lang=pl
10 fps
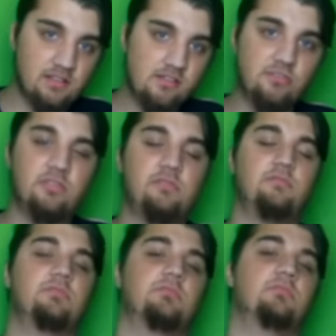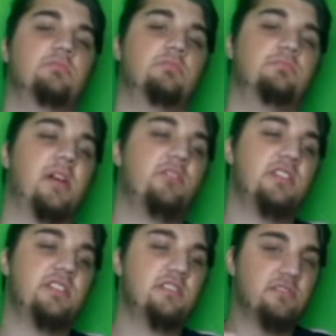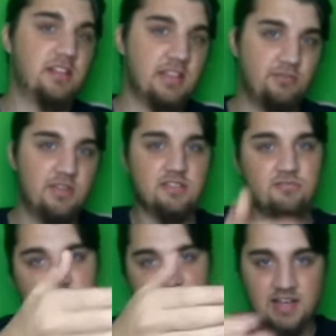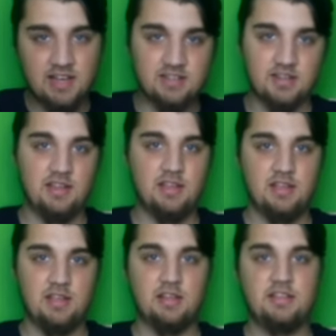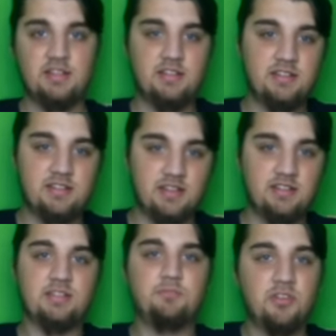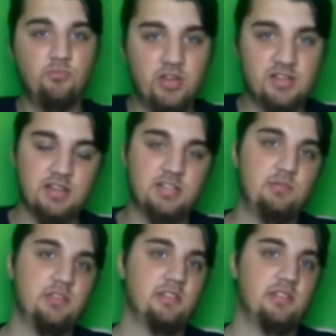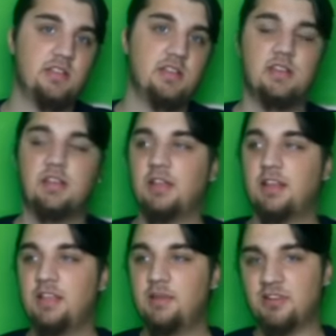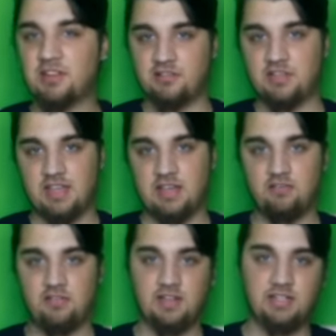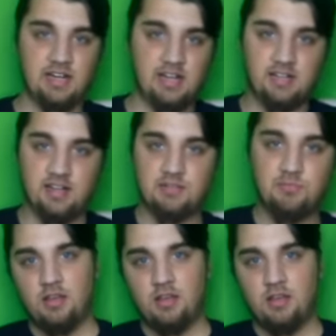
Kon, mm, parujesz i kontratakujesz, unikasz? Czy, czy, czy przyjmujesz na siebie? Nie ma czegoś takiego. Gra, gracz...